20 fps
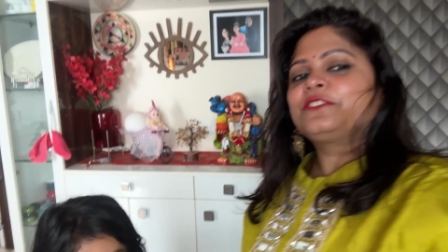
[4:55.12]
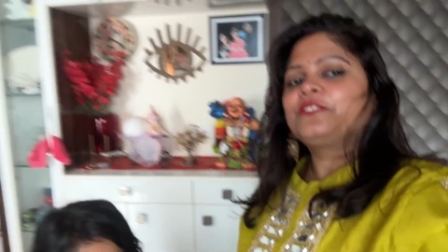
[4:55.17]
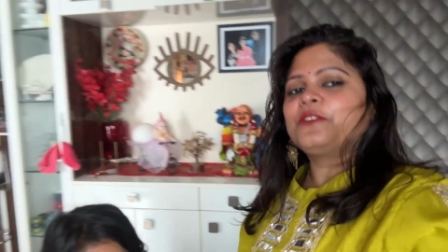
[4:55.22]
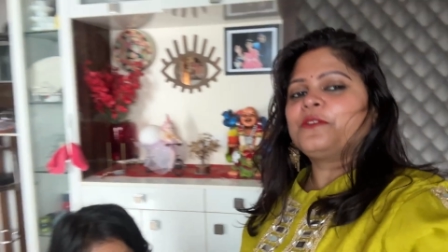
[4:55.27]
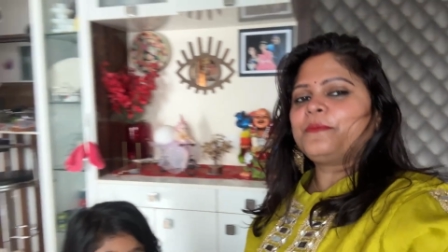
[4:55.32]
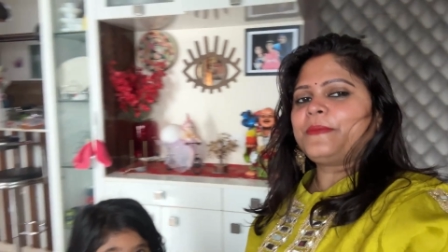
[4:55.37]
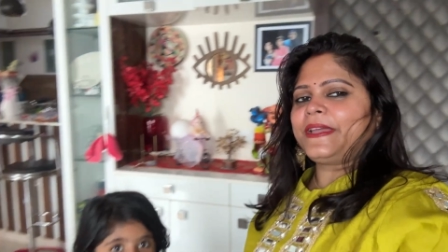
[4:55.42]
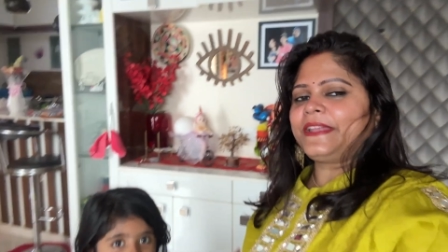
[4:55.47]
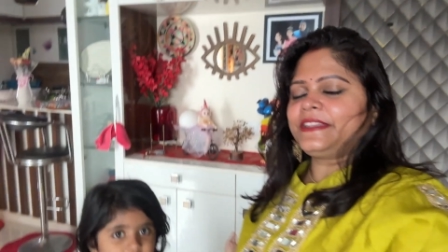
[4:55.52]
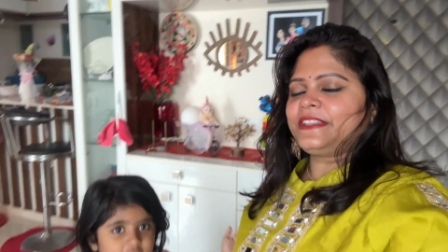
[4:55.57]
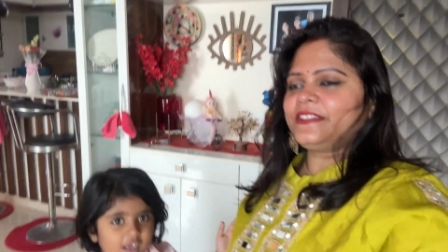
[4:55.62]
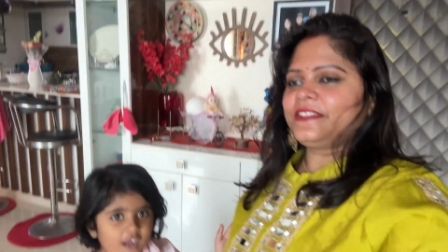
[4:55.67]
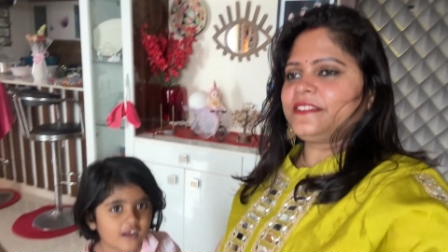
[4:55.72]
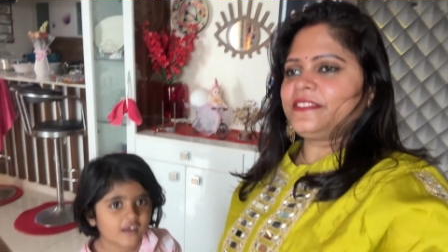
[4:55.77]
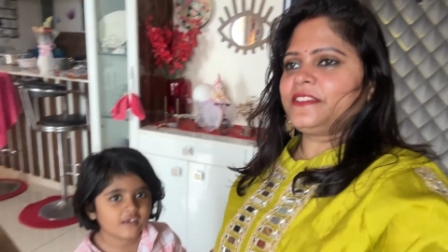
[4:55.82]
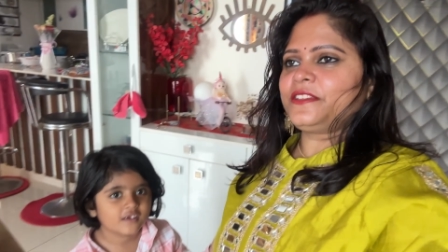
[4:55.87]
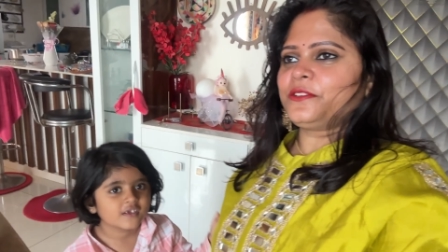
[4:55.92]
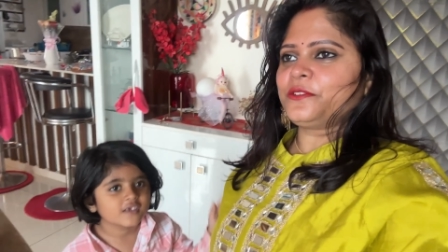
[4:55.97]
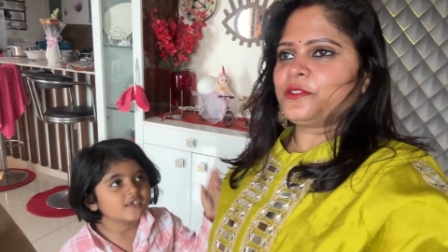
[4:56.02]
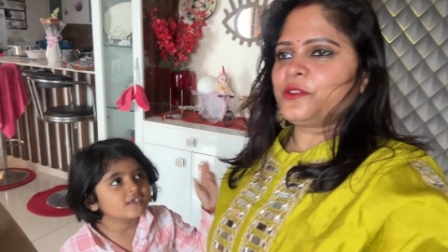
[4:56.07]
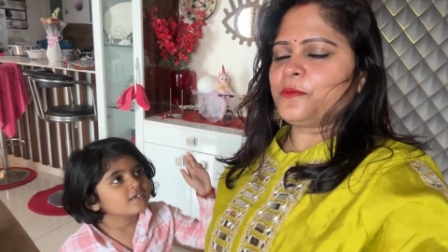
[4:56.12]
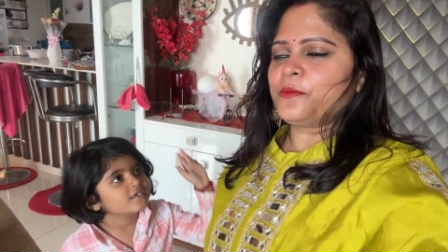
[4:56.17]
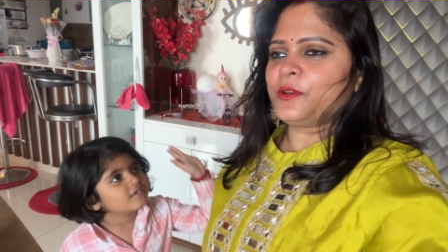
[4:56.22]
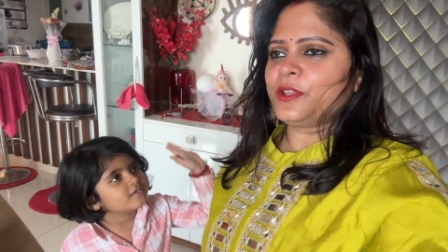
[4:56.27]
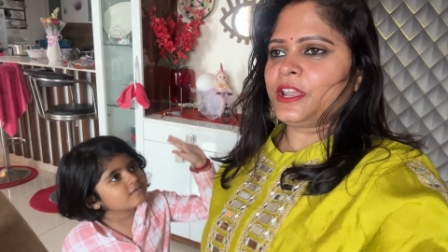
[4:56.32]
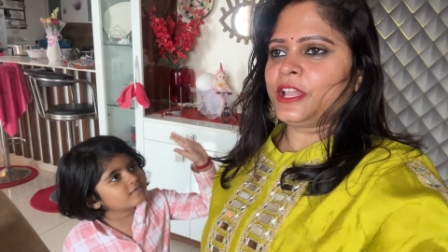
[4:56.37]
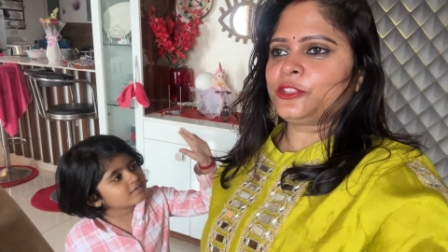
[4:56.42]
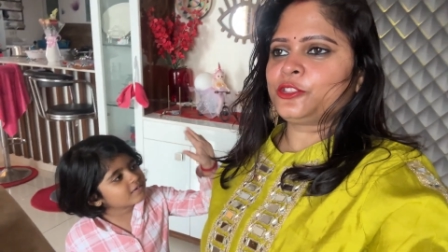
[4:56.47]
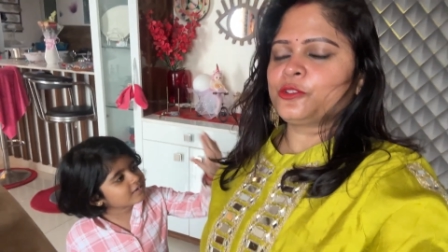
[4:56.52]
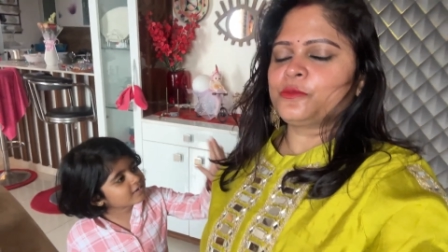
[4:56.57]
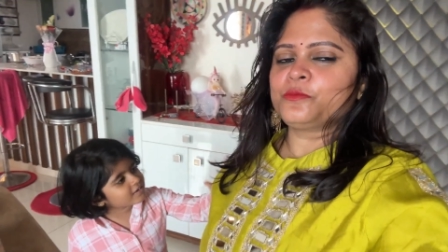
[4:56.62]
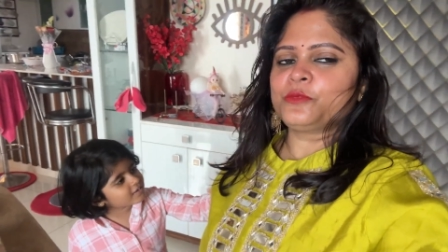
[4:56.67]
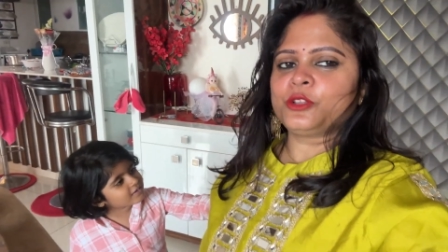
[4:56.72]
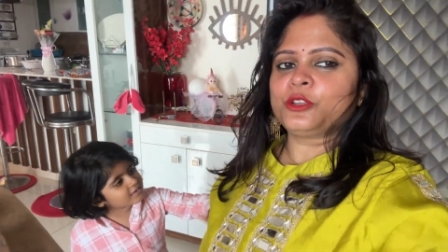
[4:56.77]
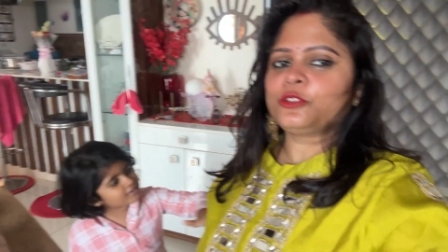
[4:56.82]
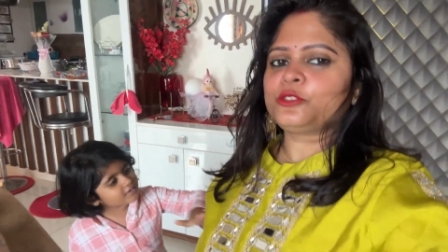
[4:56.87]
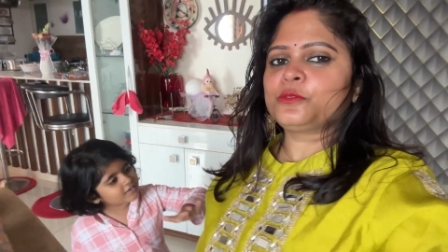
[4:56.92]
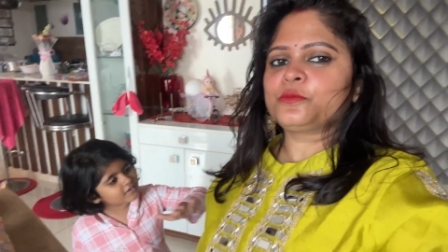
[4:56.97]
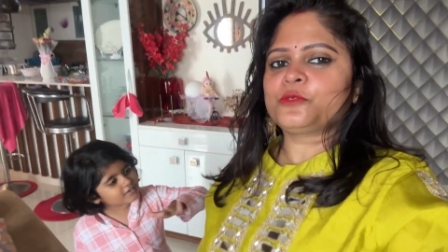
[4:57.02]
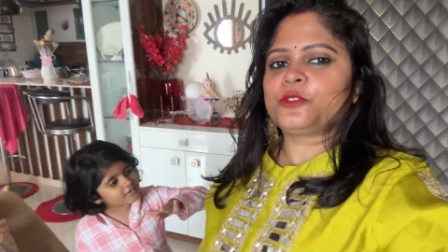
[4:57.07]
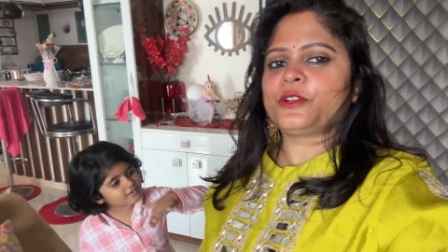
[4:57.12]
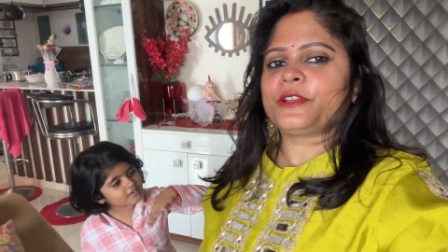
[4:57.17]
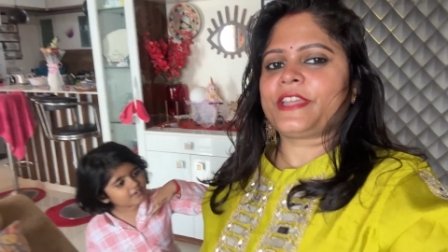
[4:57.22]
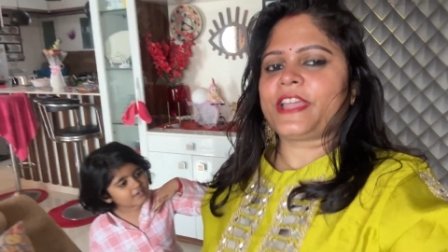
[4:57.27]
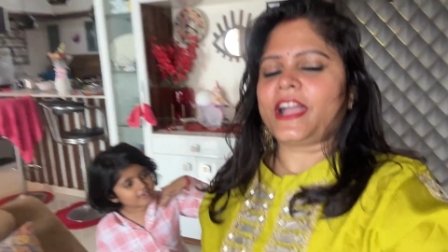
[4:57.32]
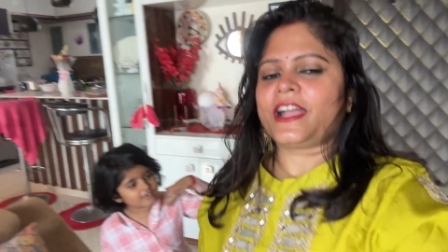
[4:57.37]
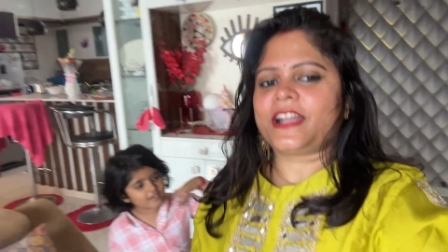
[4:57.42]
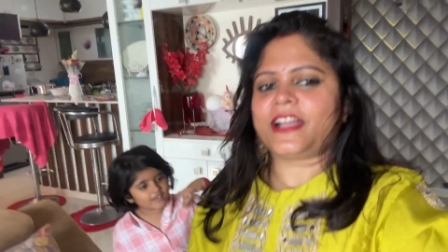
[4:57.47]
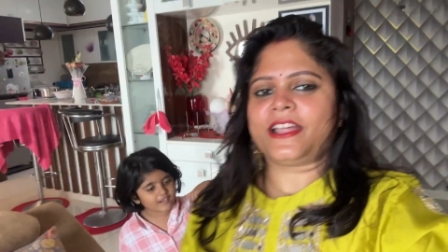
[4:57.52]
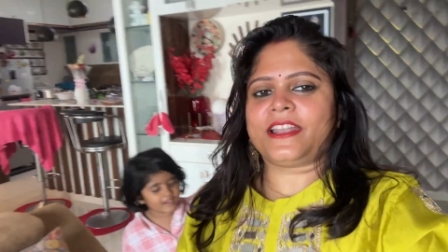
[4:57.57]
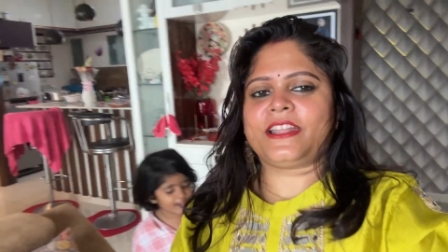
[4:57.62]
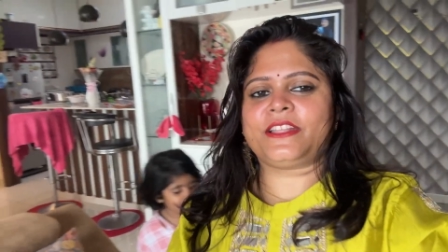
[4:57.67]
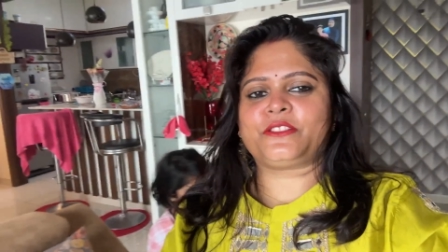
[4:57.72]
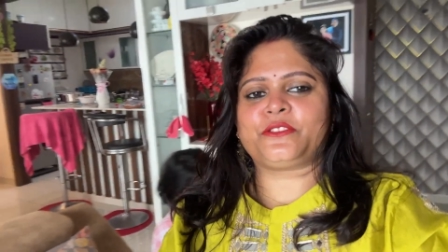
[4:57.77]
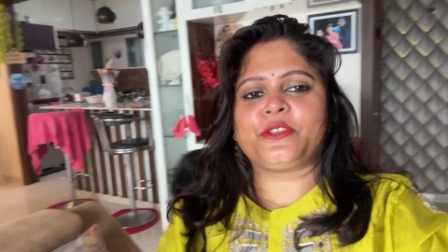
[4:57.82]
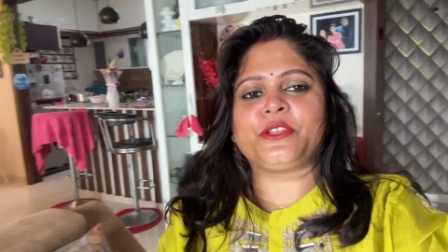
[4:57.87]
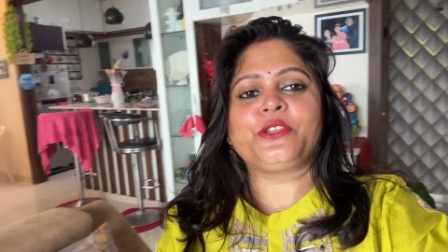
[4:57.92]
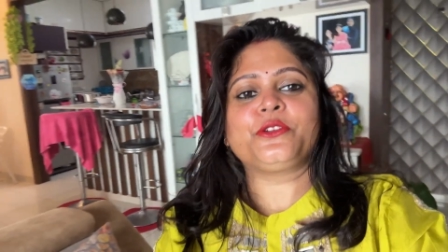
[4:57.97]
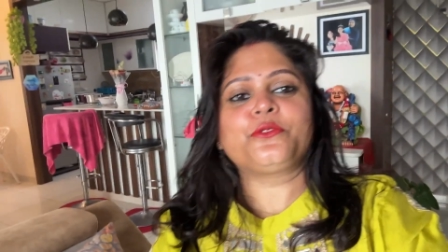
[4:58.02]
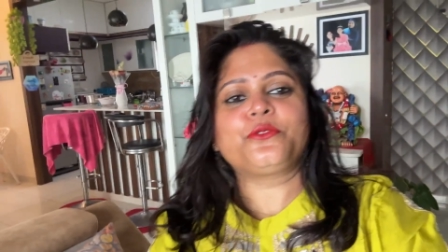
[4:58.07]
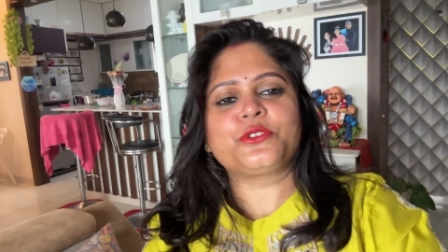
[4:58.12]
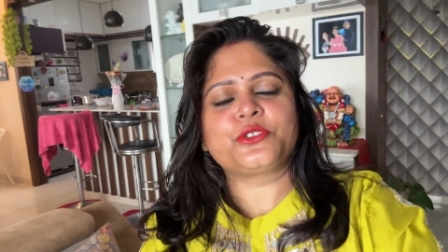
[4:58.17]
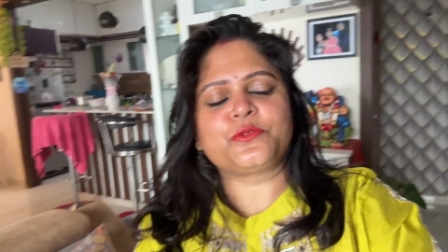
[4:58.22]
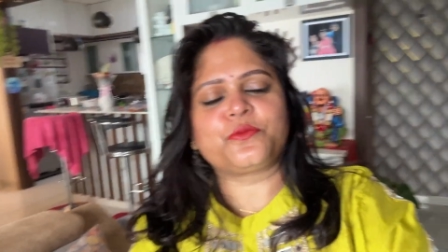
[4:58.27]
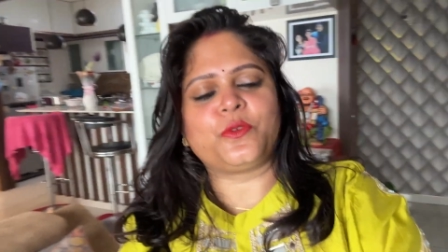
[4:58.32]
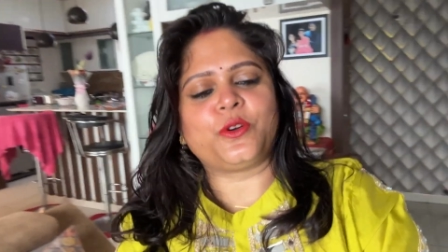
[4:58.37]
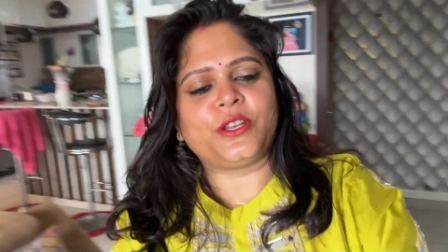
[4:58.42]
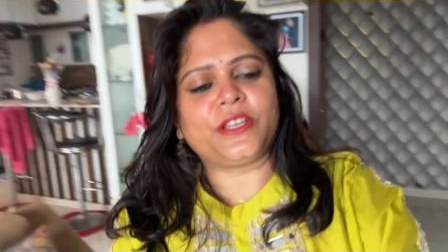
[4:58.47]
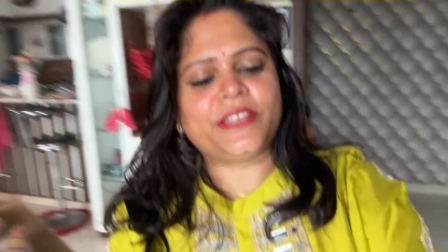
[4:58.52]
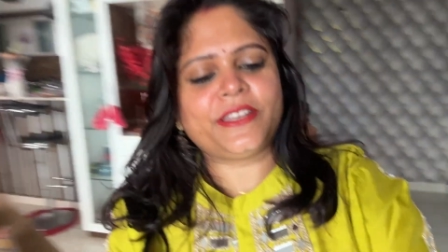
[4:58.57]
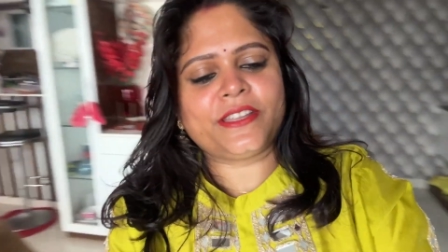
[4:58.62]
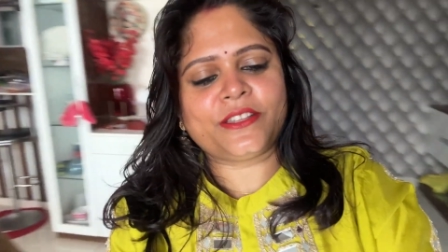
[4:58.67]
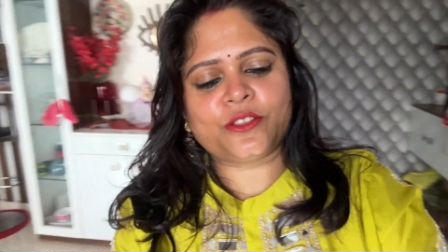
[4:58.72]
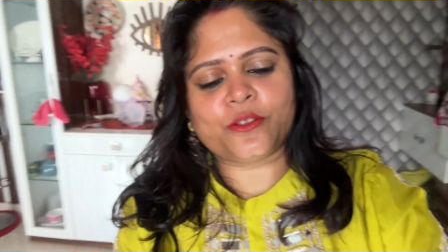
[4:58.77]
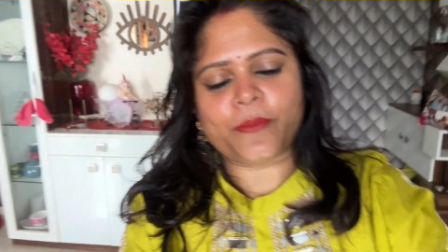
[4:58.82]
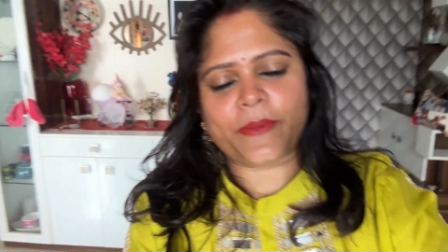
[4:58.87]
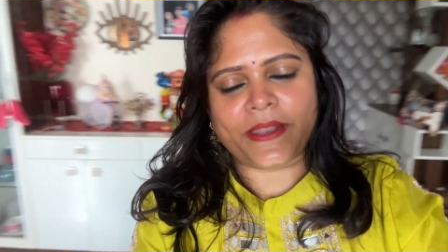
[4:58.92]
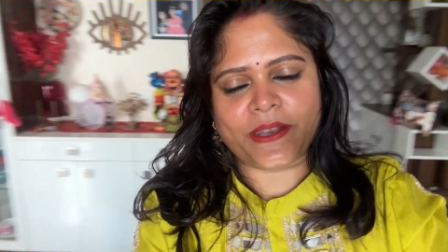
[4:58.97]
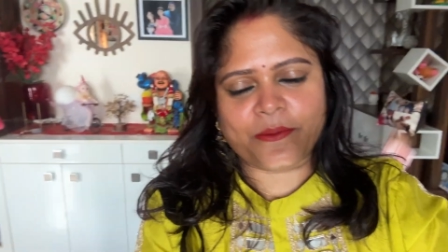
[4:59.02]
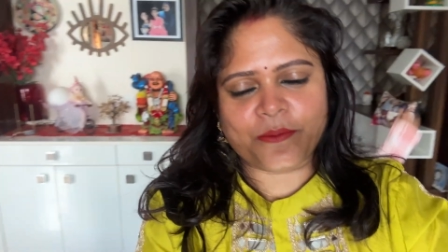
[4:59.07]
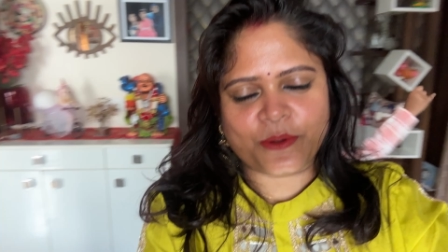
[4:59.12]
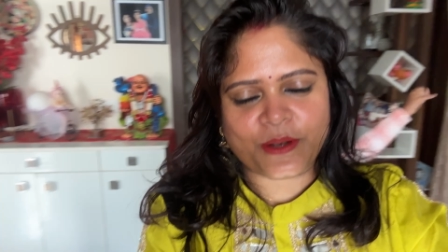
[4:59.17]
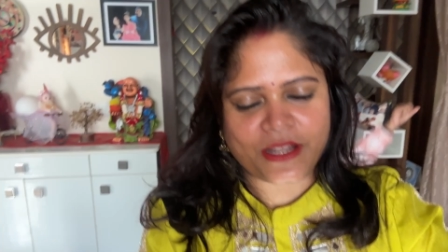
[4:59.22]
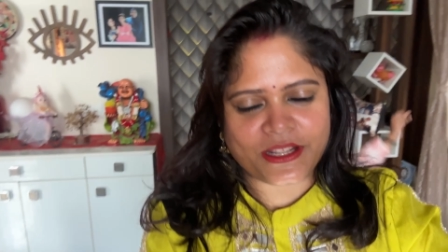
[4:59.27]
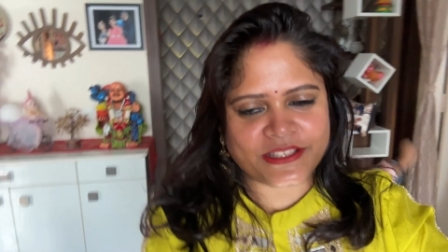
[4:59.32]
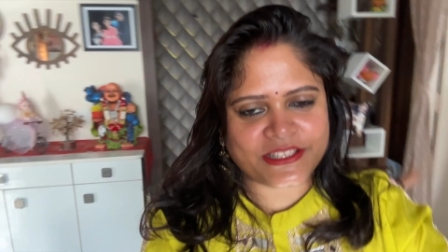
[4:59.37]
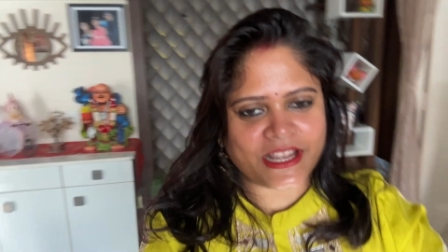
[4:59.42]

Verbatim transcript: तो मैंने ह्यू को बोला तुम बोलो तुमको क्या खाना है तो ह्यू कुछ बोली नहीं तो मैंने बोला